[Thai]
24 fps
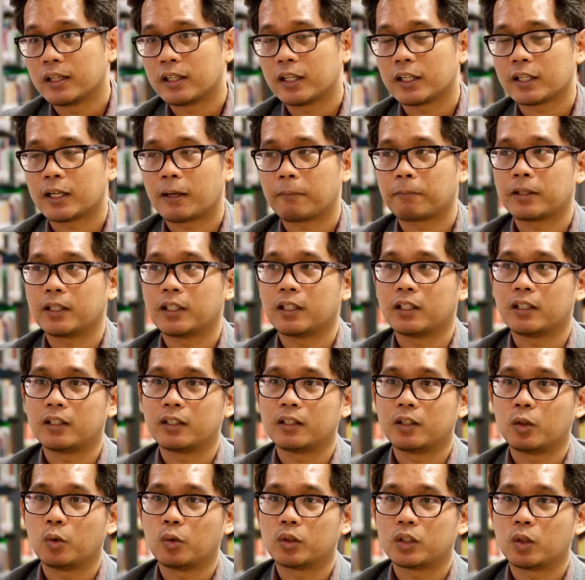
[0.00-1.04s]
นะครับคือ
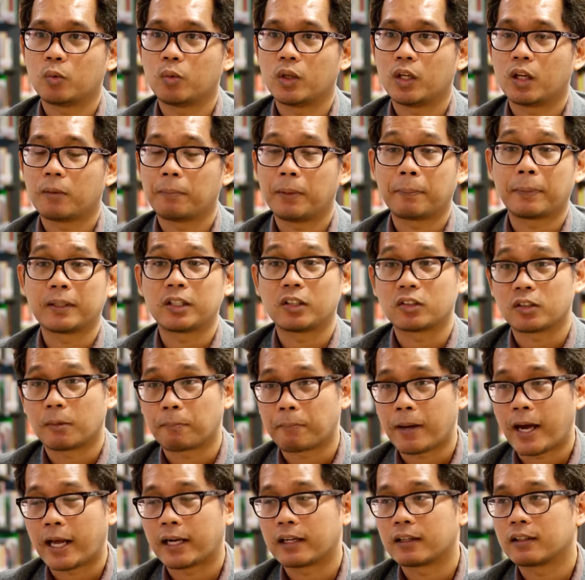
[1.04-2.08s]
ดูทีวีแล้วมีปฏิ
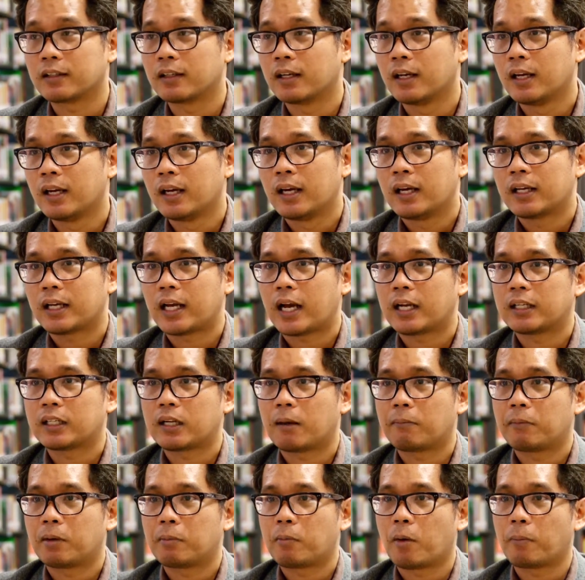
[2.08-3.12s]
สัมพันธ์การ
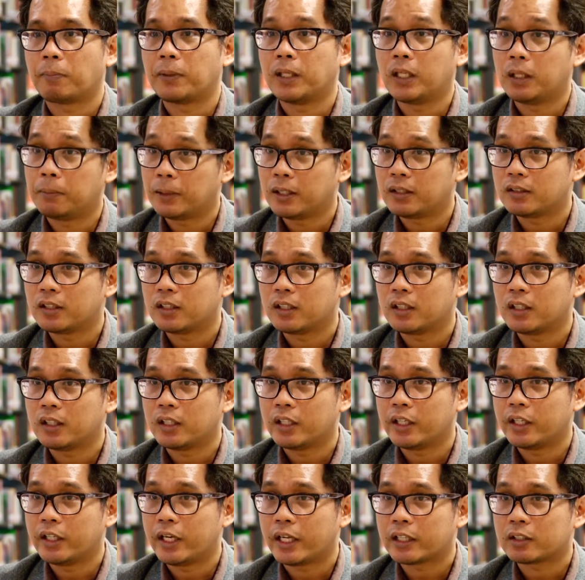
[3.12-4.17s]
ทำระบบ EPG
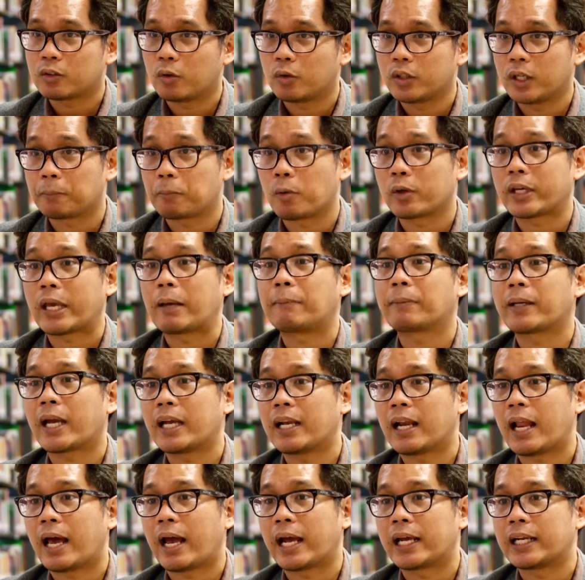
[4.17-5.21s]
Electronic Program
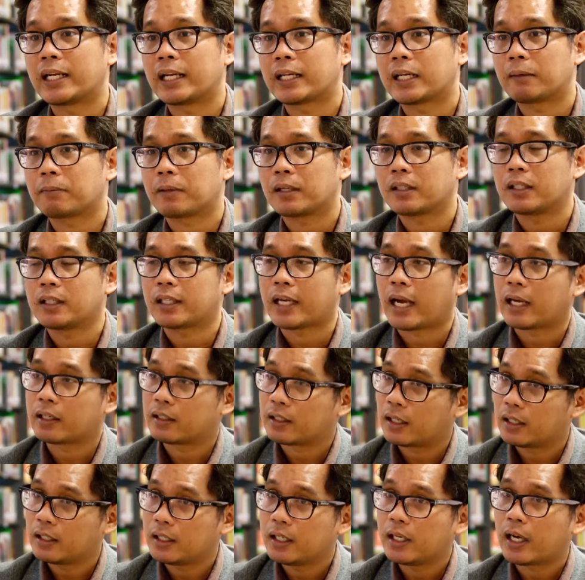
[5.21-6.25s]
Guideline นะครับก็คือการ
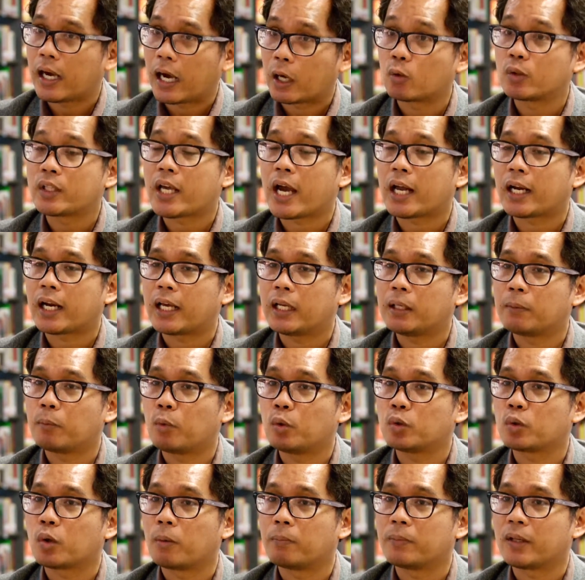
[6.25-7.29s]
เอื้ออนุญาตให้
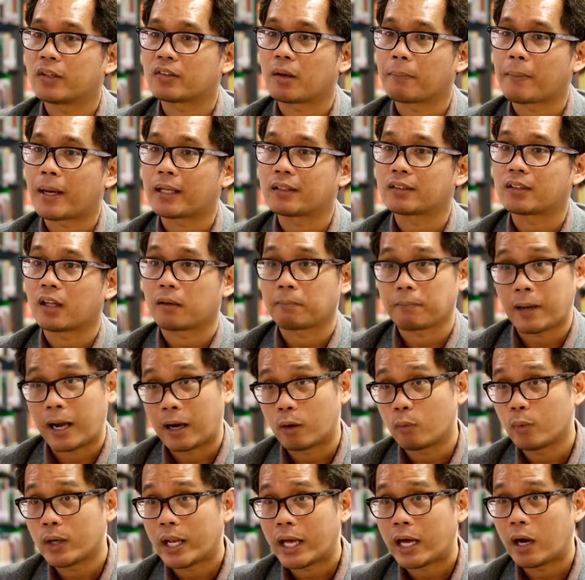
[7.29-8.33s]
ผู้ชมเนี่ยสามารถจัดผั
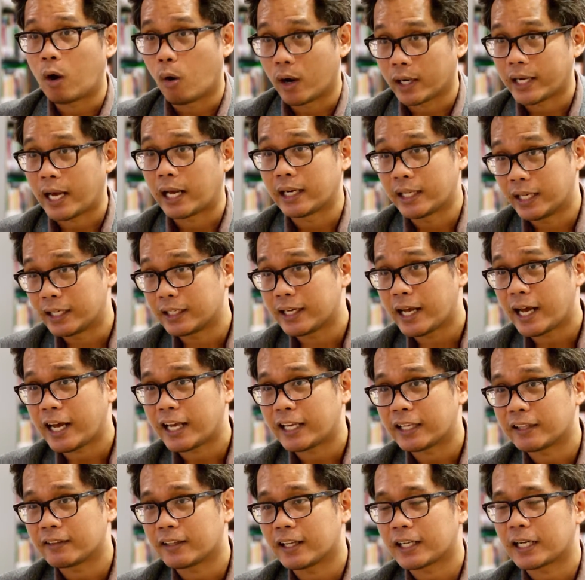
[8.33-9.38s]
งเวลาออกอากาศเองได้
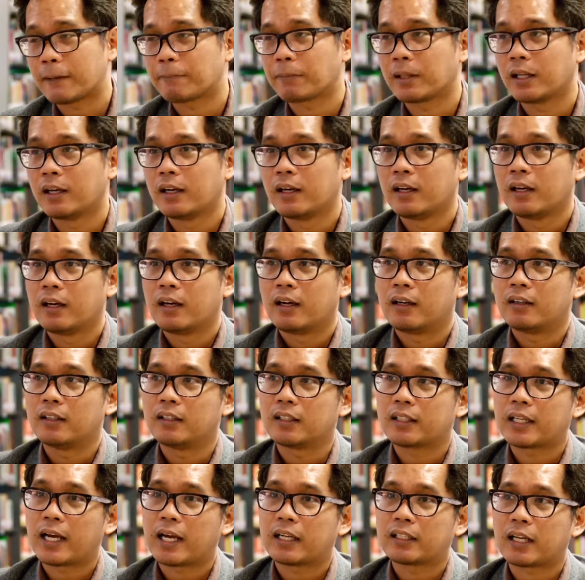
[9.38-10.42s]
นะครับหรื
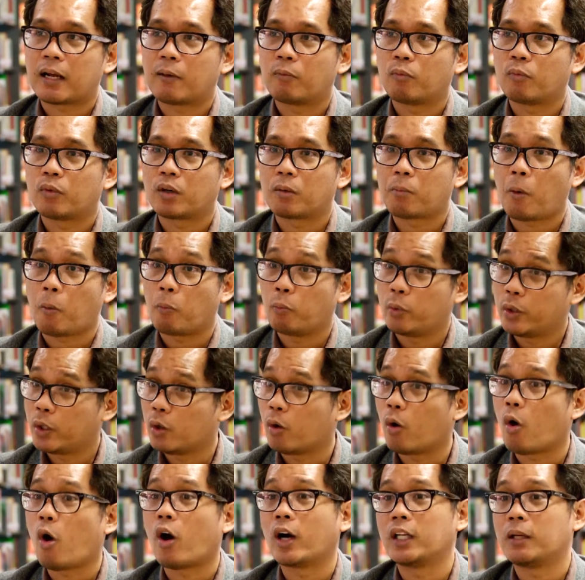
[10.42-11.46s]
อการทำระบบวิดี
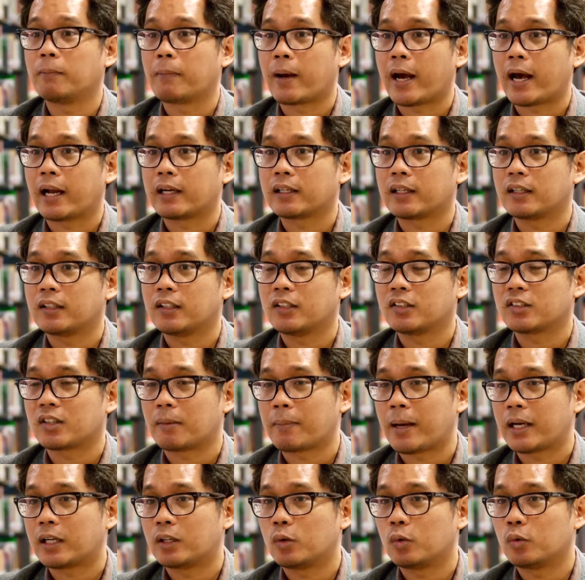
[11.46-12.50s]
โอออนดีมานก็คือ
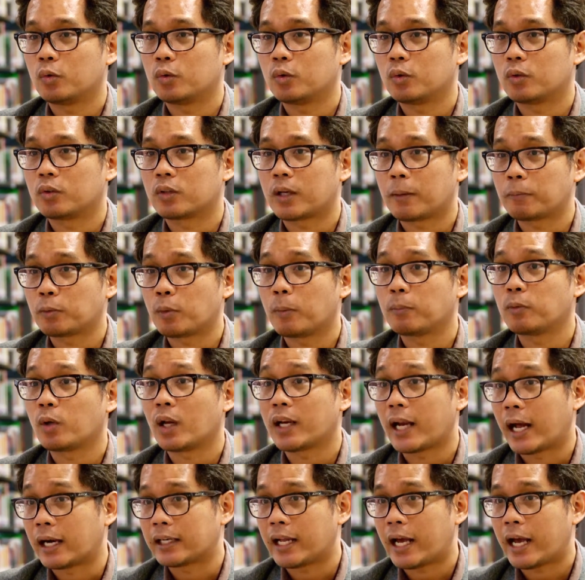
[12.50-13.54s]
สามารถดูรับชมย้
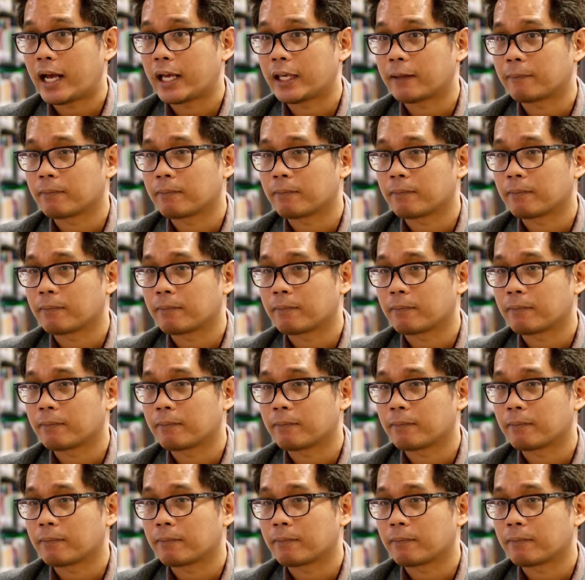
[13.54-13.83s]
อนหลังได้